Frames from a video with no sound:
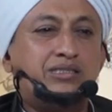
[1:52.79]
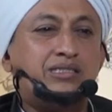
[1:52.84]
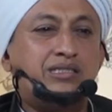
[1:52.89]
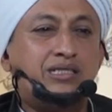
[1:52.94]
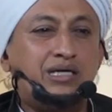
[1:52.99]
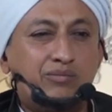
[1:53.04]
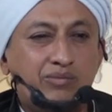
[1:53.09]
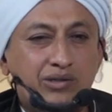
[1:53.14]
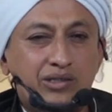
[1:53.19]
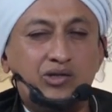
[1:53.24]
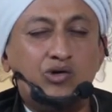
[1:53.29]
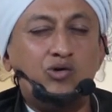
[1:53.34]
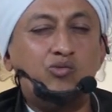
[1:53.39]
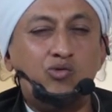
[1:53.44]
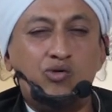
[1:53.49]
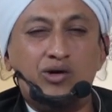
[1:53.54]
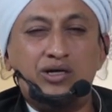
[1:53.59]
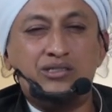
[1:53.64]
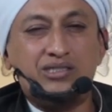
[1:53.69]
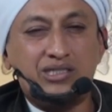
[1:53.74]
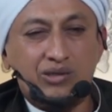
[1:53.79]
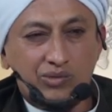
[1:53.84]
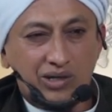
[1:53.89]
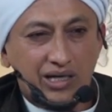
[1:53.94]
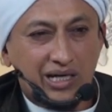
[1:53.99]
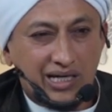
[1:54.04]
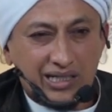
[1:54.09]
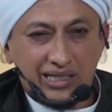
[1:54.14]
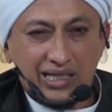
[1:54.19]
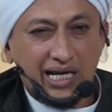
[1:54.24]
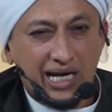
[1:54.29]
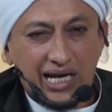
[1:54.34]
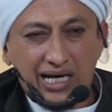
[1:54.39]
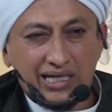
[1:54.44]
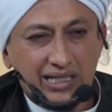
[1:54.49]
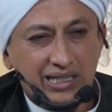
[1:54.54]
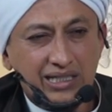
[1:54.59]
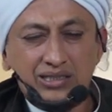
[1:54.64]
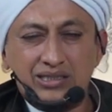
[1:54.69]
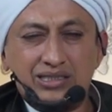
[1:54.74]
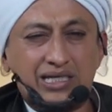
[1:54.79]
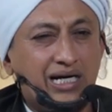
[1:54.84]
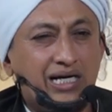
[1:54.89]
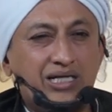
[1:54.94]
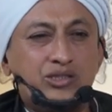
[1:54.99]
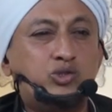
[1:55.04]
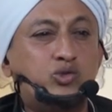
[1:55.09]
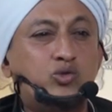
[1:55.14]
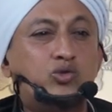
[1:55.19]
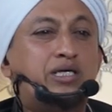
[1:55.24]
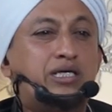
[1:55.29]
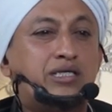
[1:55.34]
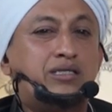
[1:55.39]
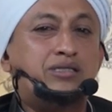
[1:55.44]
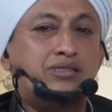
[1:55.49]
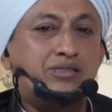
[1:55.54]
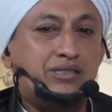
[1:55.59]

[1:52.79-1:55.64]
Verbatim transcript: tidak pernah hubungan sama laki-laki sangat sulit